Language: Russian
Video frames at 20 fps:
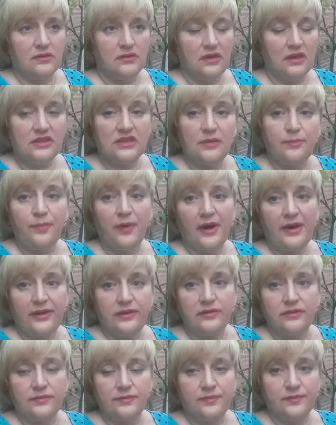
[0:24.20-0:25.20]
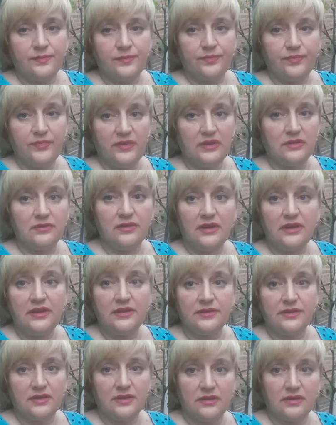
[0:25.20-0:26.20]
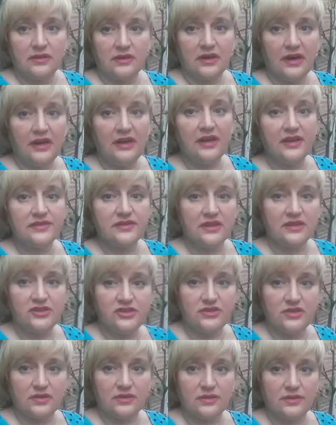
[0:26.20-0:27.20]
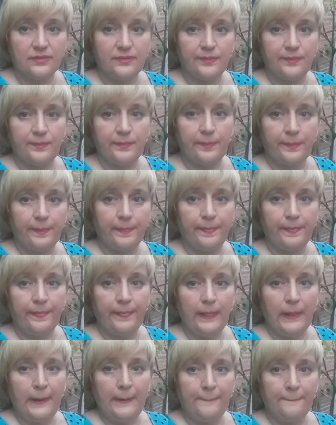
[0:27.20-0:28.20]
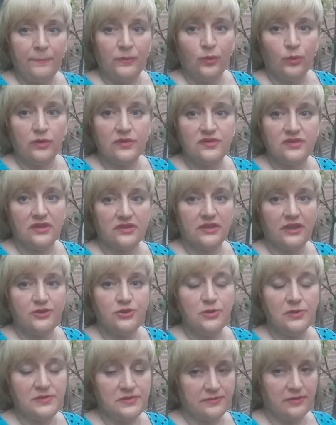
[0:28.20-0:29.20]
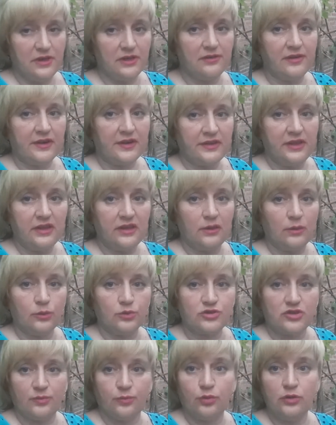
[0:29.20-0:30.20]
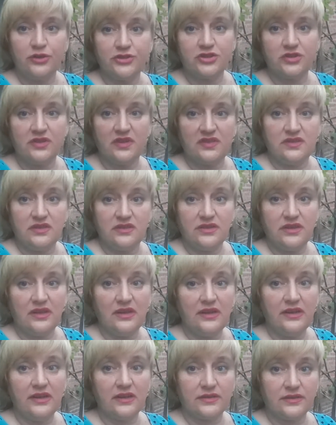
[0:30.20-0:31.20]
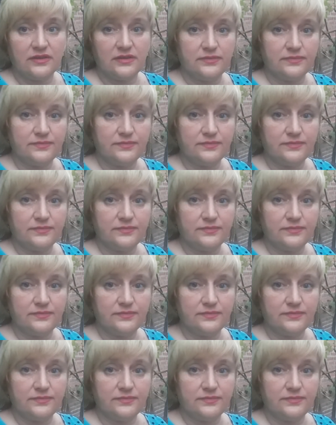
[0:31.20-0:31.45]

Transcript: Это парень, инвалид, колясочник – он заточен в своей квартире уже больше 10 лет.